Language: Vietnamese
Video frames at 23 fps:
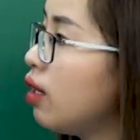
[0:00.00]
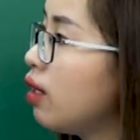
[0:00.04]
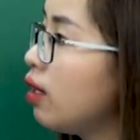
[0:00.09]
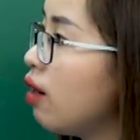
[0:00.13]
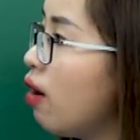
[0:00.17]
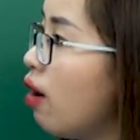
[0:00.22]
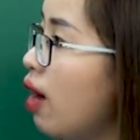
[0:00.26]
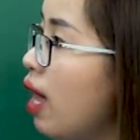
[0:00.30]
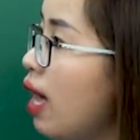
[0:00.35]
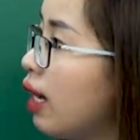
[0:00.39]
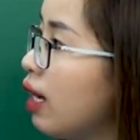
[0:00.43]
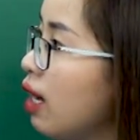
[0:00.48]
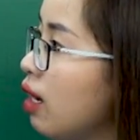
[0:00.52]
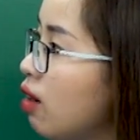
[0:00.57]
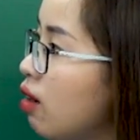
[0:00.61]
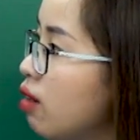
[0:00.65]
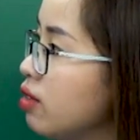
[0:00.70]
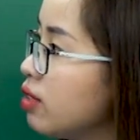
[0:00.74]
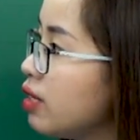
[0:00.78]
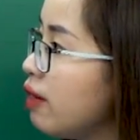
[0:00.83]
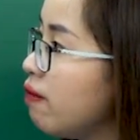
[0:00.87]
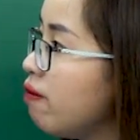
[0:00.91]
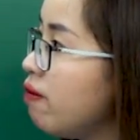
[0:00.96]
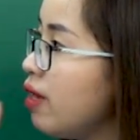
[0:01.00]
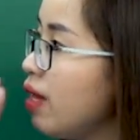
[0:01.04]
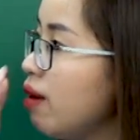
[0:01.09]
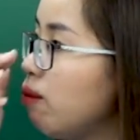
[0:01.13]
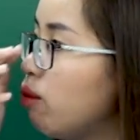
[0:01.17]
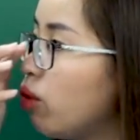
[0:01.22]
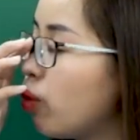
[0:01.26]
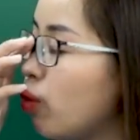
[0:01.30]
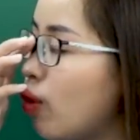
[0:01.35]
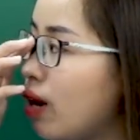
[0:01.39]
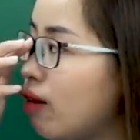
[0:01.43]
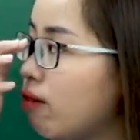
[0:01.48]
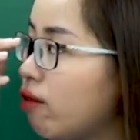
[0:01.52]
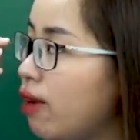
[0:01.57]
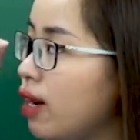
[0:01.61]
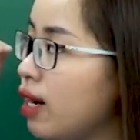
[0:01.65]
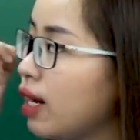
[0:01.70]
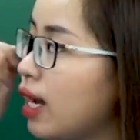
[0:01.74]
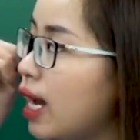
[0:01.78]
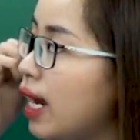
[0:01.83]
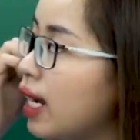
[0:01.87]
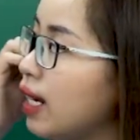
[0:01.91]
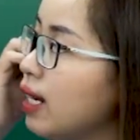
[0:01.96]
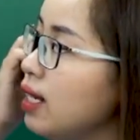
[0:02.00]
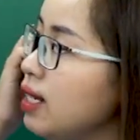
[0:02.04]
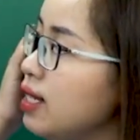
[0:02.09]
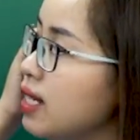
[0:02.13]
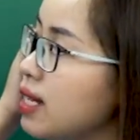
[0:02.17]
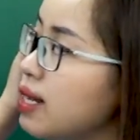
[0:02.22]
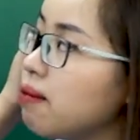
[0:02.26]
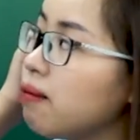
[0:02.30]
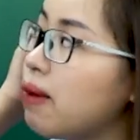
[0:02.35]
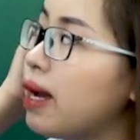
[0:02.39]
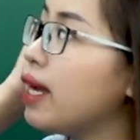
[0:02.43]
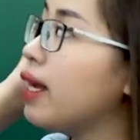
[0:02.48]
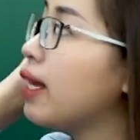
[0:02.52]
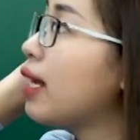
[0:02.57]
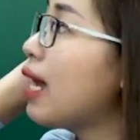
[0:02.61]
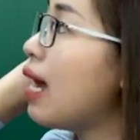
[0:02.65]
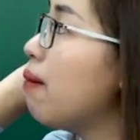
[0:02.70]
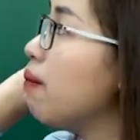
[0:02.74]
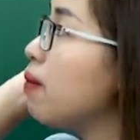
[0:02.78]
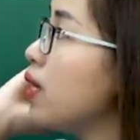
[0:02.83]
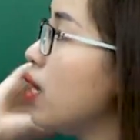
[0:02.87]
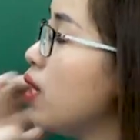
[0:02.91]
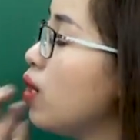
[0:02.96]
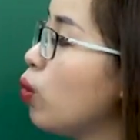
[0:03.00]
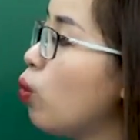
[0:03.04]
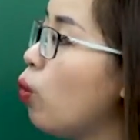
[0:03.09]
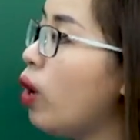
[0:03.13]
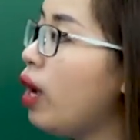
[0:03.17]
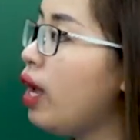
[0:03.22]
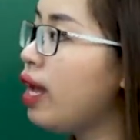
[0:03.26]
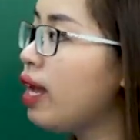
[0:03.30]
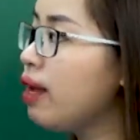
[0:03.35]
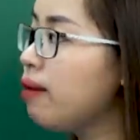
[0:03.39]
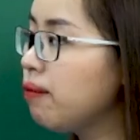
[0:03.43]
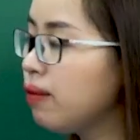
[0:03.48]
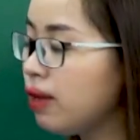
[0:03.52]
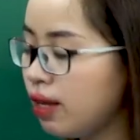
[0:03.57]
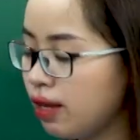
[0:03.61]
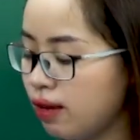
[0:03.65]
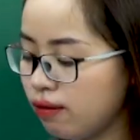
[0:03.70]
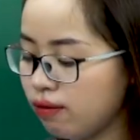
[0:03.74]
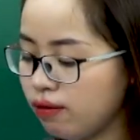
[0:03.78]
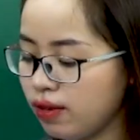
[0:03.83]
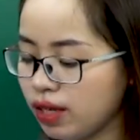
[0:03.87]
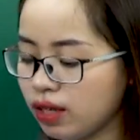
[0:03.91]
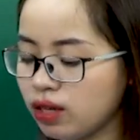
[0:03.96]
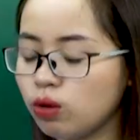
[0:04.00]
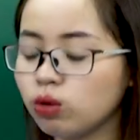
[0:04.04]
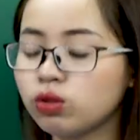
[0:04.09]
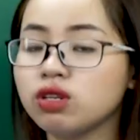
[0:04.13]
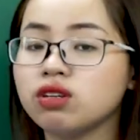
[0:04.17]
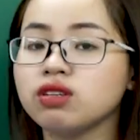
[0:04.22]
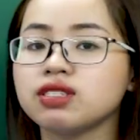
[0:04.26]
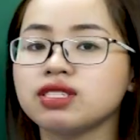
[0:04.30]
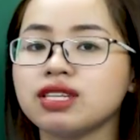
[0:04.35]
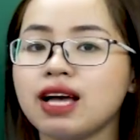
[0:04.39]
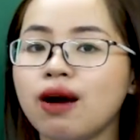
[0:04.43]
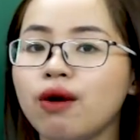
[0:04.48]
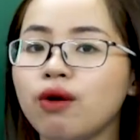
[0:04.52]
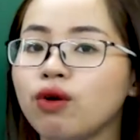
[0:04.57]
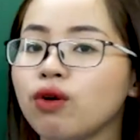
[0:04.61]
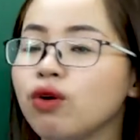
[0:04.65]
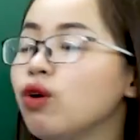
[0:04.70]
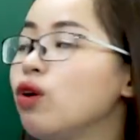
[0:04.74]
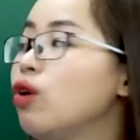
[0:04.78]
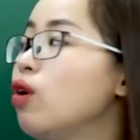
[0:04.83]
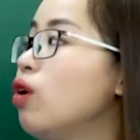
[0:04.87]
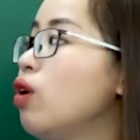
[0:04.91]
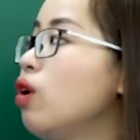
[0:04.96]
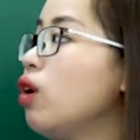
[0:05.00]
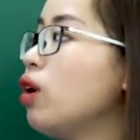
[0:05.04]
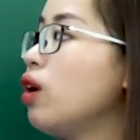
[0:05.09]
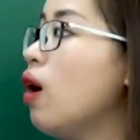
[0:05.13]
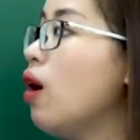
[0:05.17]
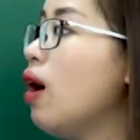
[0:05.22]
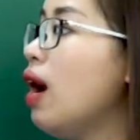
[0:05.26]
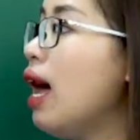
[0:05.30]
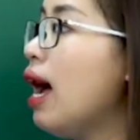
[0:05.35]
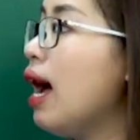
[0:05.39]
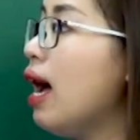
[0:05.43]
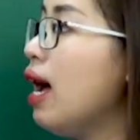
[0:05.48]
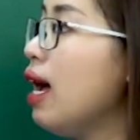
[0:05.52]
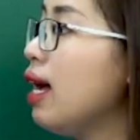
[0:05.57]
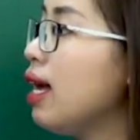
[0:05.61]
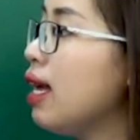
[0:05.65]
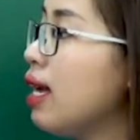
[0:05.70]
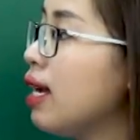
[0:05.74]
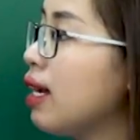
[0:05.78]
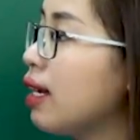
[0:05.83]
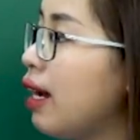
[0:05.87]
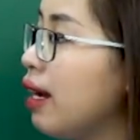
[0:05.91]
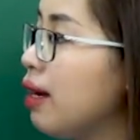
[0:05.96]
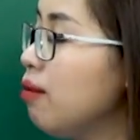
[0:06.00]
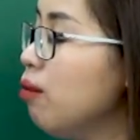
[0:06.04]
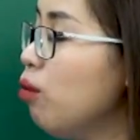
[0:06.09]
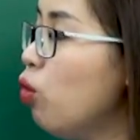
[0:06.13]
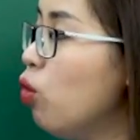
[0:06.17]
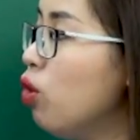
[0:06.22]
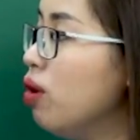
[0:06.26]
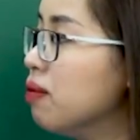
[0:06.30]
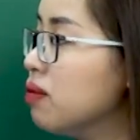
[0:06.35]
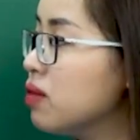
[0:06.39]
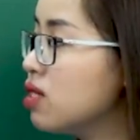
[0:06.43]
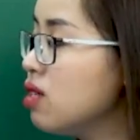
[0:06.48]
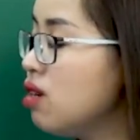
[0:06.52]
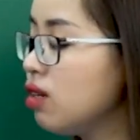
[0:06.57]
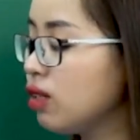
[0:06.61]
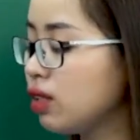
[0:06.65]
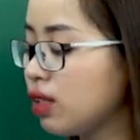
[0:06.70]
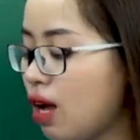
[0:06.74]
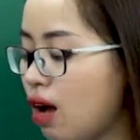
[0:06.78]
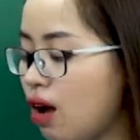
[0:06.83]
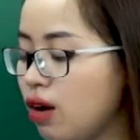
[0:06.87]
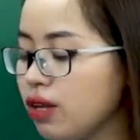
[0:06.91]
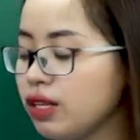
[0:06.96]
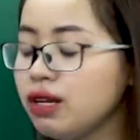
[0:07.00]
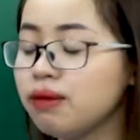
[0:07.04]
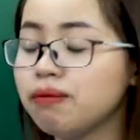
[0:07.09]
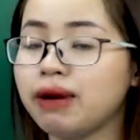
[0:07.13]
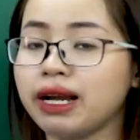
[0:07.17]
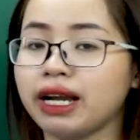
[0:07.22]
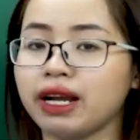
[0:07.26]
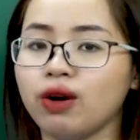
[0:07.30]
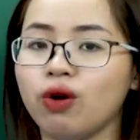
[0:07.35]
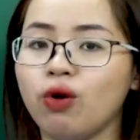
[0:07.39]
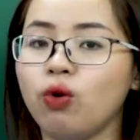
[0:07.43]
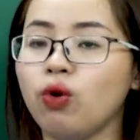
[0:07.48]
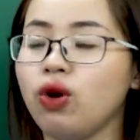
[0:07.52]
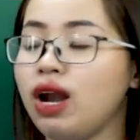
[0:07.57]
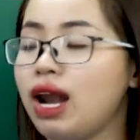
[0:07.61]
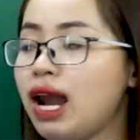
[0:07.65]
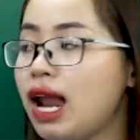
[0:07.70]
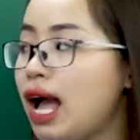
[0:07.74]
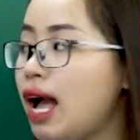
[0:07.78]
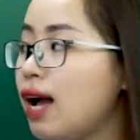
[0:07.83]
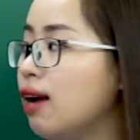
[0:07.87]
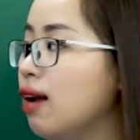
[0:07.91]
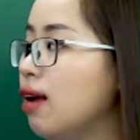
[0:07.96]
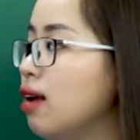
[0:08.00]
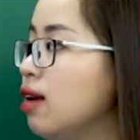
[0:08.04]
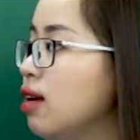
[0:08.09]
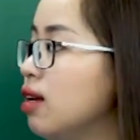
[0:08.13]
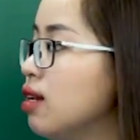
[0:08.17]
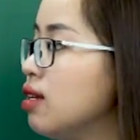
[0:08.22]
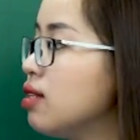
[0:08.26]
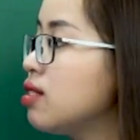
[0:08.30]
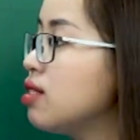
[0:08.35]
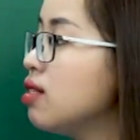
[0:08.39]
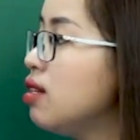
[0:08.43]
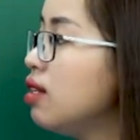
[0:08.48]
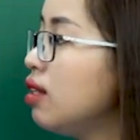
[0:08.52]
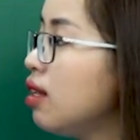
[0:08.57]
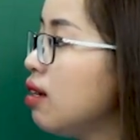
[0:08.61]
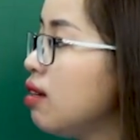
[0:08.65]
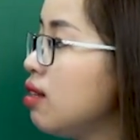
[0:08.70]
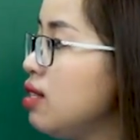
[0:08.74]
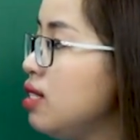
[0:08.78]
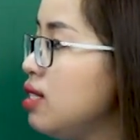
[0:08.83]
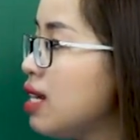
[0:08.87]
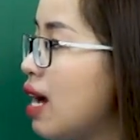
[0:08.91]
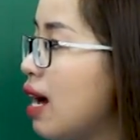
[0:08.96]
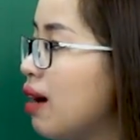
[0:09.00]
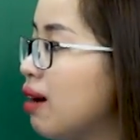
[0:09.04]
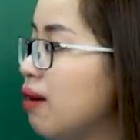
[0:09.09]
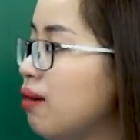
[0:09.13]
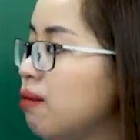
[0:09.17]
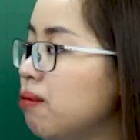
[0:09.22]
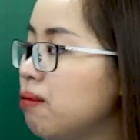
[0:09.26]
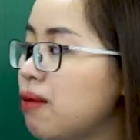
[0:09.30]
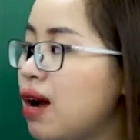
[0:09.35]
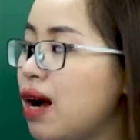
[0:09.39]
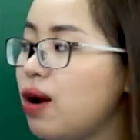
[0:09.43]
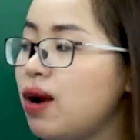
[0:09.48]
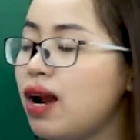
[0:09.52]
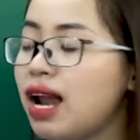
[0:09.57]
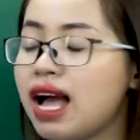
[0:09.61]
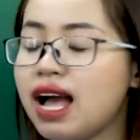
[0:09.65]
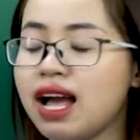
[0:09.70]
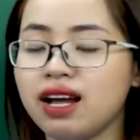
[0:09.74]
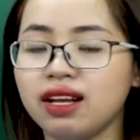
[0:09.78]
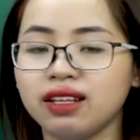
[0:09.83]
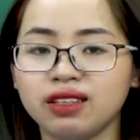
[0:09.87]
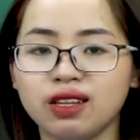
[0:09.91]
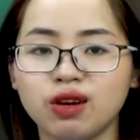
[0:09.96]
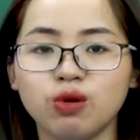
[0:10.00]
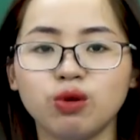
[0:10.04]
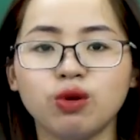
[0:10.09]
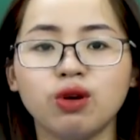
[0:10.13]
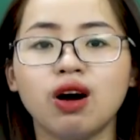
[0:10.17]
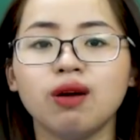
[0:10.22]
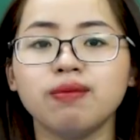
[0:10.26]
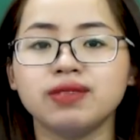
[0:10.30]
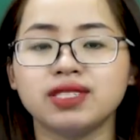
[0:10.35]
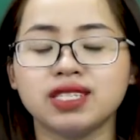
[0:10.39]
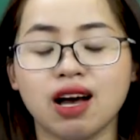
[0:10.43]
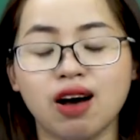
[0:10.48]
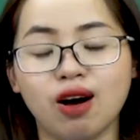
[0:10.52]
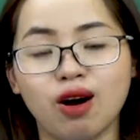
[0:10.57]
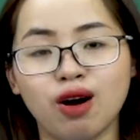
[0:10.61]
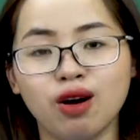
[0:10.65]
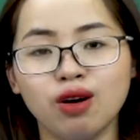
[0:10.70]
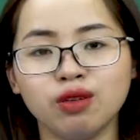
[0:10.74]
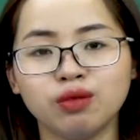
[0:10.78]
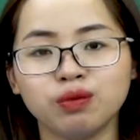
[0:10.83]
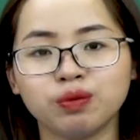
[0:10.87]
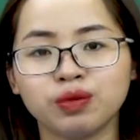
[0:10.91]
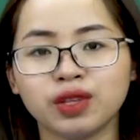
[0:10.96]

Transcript: Đó là các con sẽ viết một đoạn văn ngắn trình bày cảm nhận của em về câu thơ sau. Đó là cánh buồm dương to như mảnh hồn làng, dướn thân trắng bao la thâu góp gió.